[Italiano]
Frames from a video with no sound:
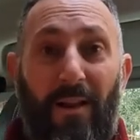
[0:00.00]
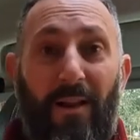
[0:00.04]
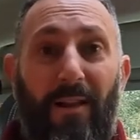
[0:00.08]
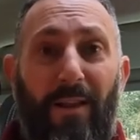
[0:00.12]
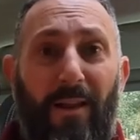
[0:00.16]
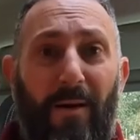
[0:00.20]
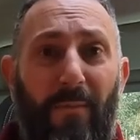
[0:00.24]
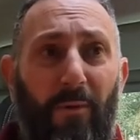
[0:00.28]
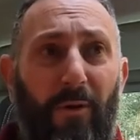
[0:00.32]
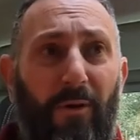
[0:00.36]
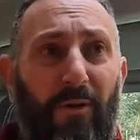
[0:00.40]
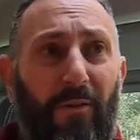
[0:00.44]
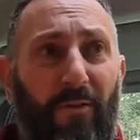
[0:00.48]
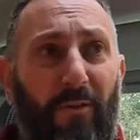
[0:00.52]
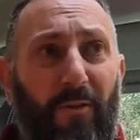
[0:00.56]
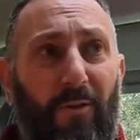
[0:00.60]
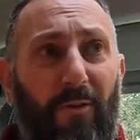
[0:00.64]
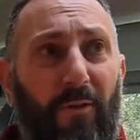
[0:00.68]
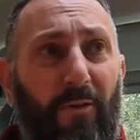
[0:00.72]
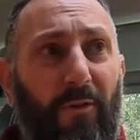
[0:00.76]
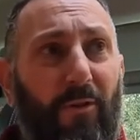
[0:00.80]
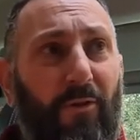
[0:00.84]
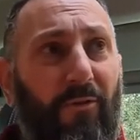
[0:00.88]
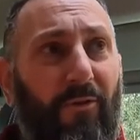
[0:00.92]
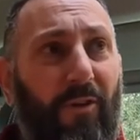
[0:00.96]
Gli
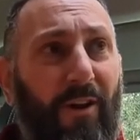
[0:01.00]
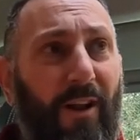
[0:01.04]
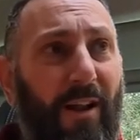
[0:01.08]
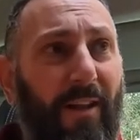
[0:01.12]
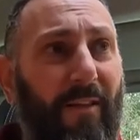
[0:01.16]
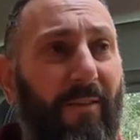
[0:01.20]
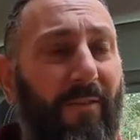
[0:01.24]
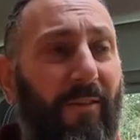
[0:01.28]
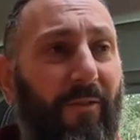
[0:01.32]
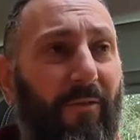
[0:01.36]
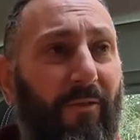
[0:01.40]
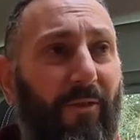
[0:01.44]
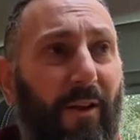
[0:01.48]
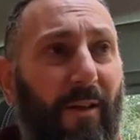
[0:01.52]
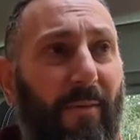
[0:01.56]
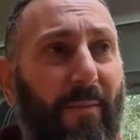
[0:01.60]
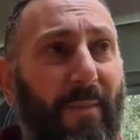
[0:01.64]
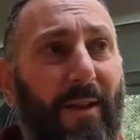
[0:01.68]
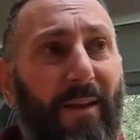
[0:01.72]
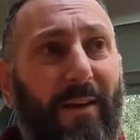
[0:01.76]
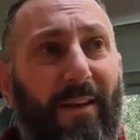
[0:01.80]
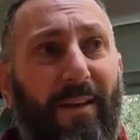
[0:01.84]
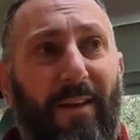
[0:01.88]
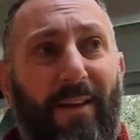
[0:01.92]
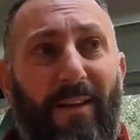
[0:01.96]
ammortizzatori originali,
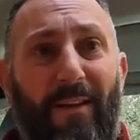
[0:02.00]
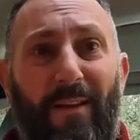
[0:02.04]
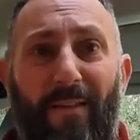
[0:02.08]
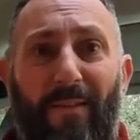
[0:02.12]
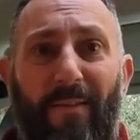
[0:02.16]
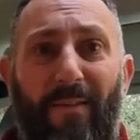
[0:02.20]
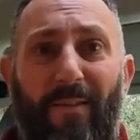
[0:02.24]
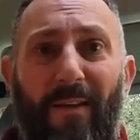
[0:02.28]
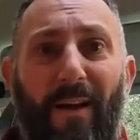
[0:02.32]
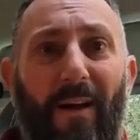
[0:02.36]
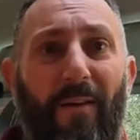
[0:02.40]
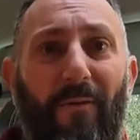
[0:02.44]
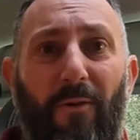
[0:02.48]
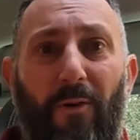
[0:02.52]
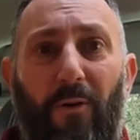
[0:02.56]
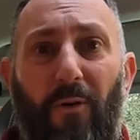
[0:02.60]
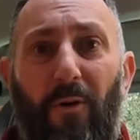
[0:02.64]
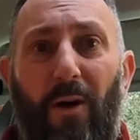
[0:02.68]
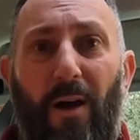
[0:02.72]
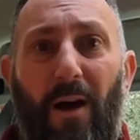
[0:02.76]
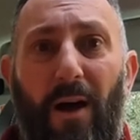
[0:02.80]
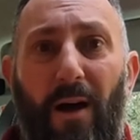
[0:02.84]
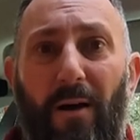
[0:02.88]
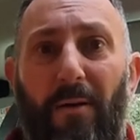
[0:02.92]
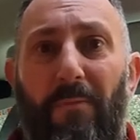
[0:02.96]
sinceramente,
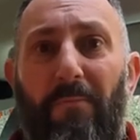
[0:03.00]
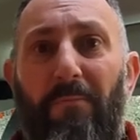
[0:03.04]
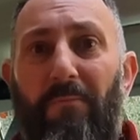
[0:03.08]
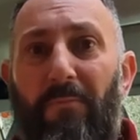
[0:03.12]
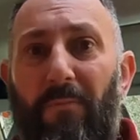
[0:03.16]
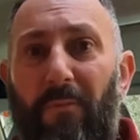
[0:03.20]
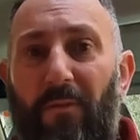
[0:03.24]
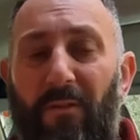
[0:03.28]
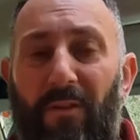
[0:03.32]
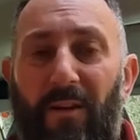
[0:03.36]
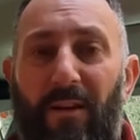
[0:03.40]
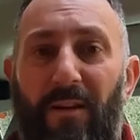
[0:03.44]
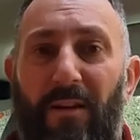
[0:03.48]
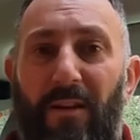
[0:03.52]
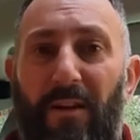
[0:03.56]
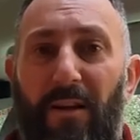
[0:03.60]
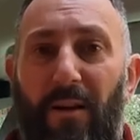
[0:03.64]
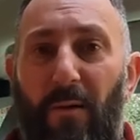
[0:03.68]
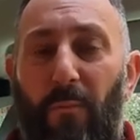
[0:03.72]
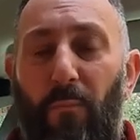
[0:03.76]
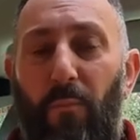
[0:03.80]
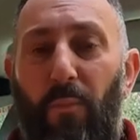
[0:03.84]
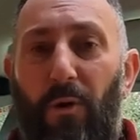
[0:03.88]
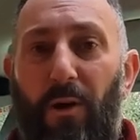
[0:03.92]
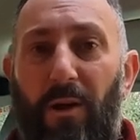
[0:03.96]
iniziavano a
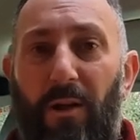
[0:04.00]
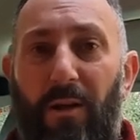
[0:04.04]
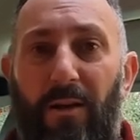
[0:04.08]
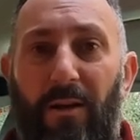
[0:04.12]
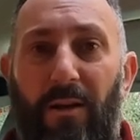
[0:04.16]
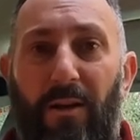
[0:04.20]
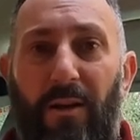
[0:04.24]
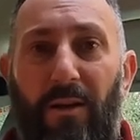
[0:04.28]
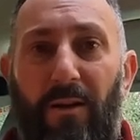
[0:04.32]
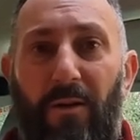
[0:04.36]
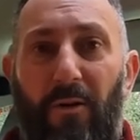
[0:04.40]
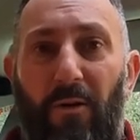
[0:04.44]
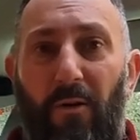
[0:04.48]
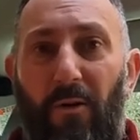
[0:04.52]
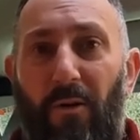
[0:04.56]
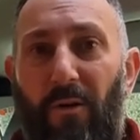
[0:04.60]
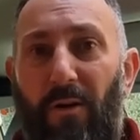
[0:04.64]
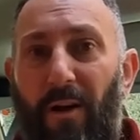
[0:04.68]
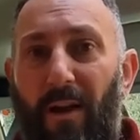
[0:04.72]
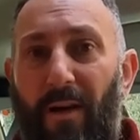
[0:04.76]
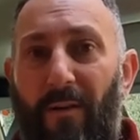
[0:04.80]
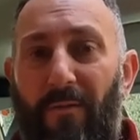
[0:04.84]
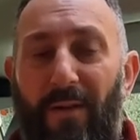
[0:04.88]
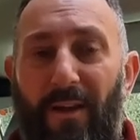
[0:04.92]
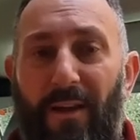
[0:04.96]
sentire un pochettino
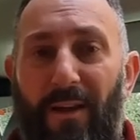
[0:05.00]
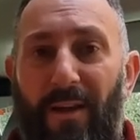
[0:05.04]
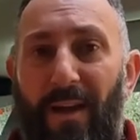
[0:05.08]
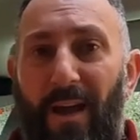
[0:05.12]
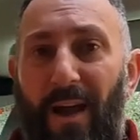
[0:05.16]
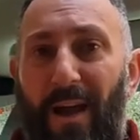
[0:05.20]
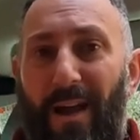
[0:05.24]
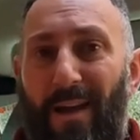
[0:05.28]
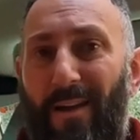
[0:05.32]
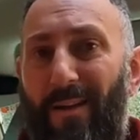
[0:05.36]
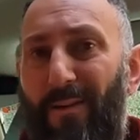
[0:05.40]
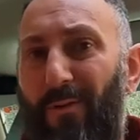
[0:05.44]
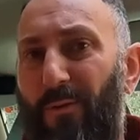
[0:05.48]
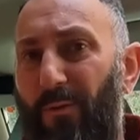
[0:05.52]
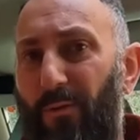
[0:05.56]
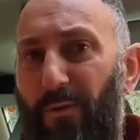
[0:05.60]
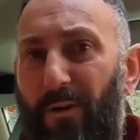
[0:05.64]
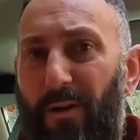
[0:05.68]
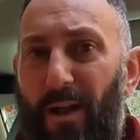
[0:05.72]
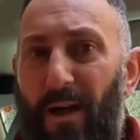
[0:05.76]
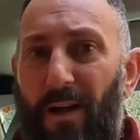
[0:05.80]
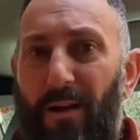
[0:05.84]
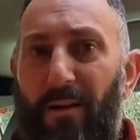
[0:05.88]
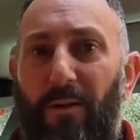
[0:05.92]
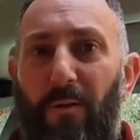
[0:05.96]
la vecchiaia, non
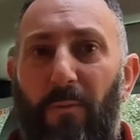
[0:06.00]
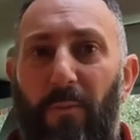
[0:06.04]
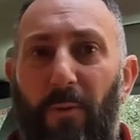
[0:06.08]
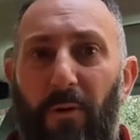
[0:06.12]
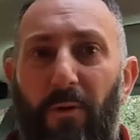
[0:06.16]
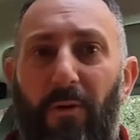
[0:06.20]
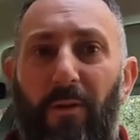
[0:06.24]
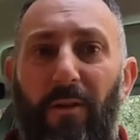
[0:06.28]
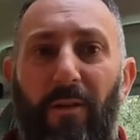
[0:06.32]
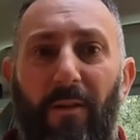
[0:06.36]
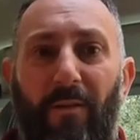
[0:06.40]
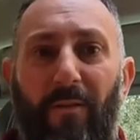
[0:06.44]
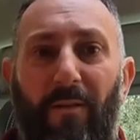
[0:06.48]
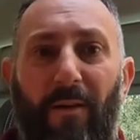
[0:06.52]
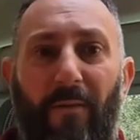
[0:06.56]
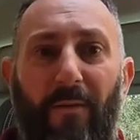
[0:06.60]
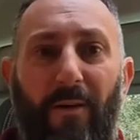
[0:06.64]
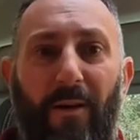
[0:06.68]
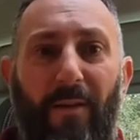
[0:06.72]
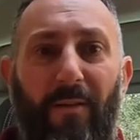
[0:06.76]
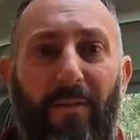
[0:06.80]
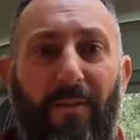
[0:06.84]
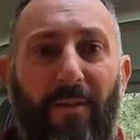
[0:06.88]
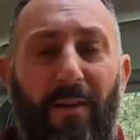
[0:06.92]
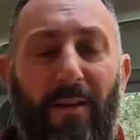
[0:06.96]
tanto, però
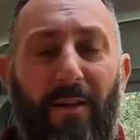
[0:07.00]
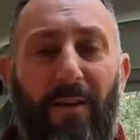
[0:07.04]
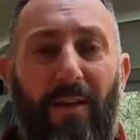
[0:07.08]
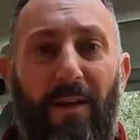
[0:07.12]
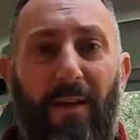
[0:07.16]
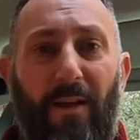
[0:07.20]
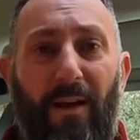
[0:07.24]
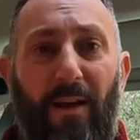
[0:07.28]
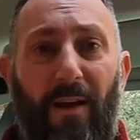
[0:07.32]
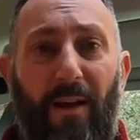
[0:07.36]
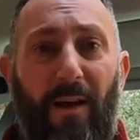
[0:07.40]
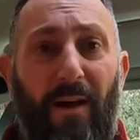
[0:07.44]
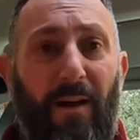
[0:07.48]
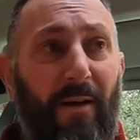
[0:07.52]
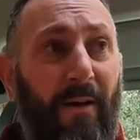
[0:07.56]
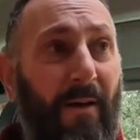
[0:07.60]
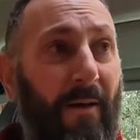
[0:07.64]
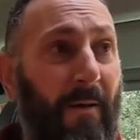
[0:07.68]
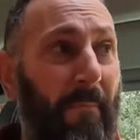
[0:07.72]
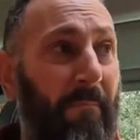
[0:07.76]
iniziavano a sentirla